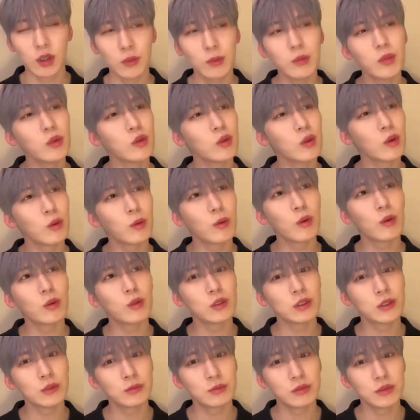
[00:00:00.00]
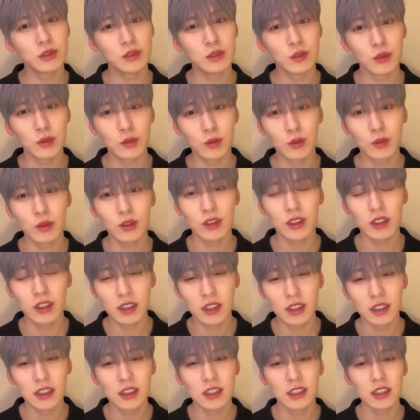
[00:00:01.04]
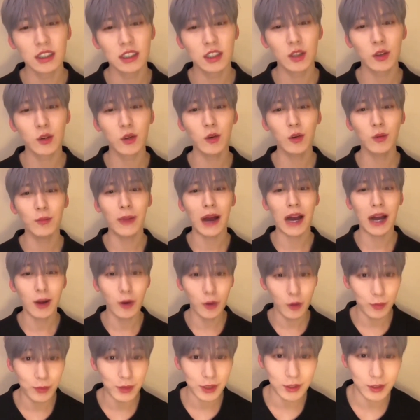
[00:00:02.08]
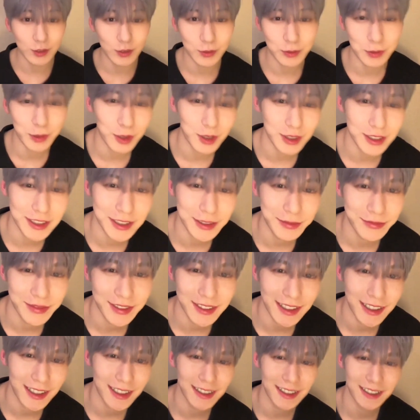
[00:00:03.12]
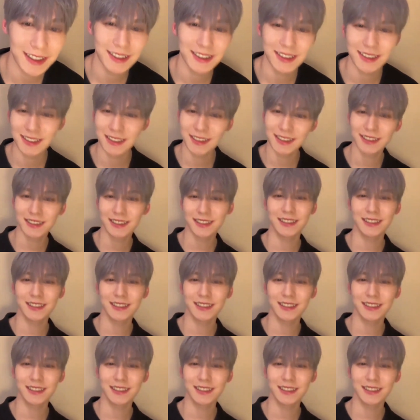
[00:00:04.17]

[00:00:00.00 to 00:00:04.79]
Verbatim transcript: 그건 한 번 더 먹고 싶은 정도 그리고 망고 빙수 먹었습니다